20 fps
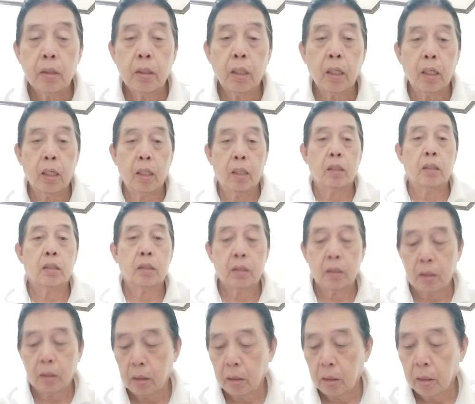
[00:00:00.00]
Ah, ha?
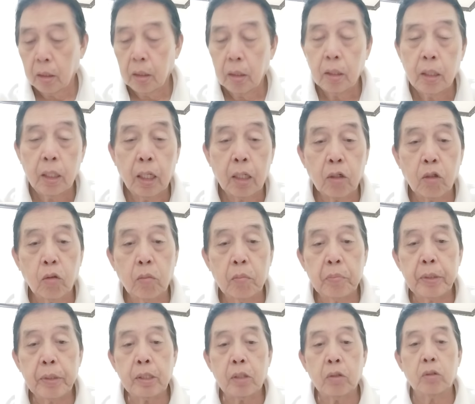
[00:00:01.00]

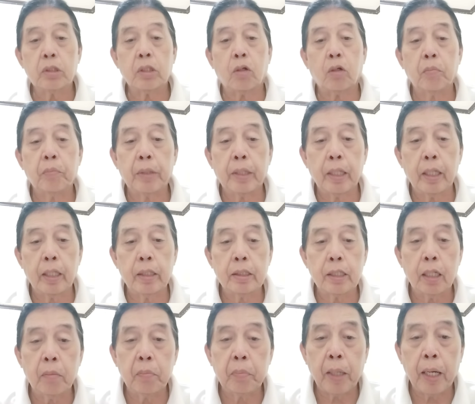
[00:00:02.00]
Nag-umpisa ho sa
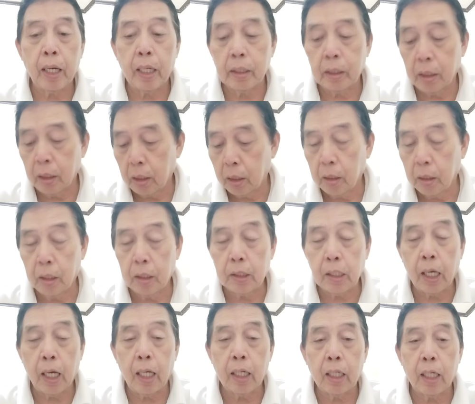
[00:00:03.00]
confidential fund ni
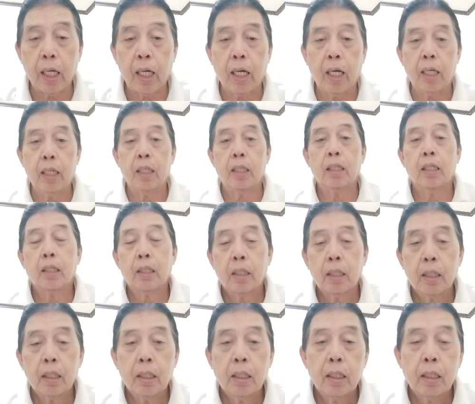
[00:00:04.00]
Sarah.
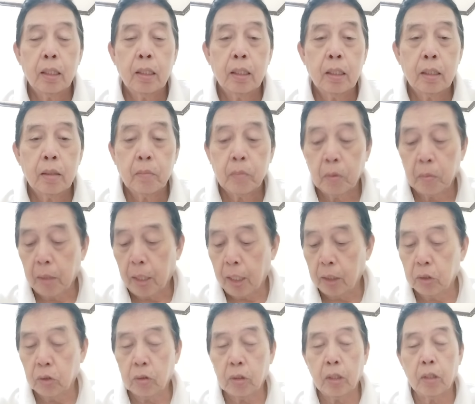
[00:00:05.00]

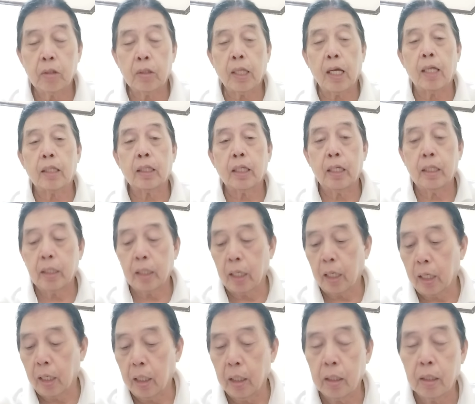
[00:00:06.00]
Pumasok na yung tatay
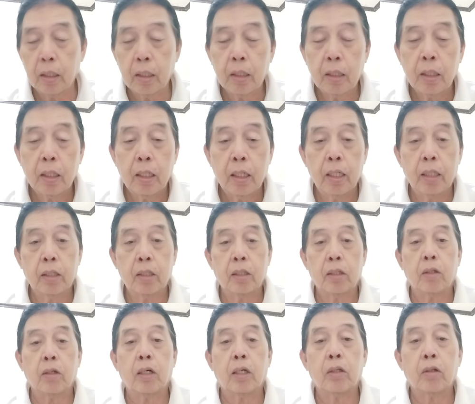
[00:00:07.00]
niya. Ito
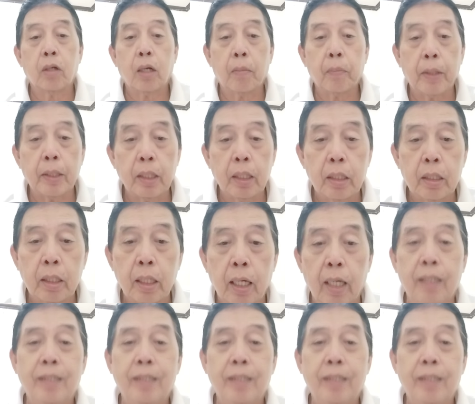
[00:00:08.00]
na ngayon yung kapatid niya.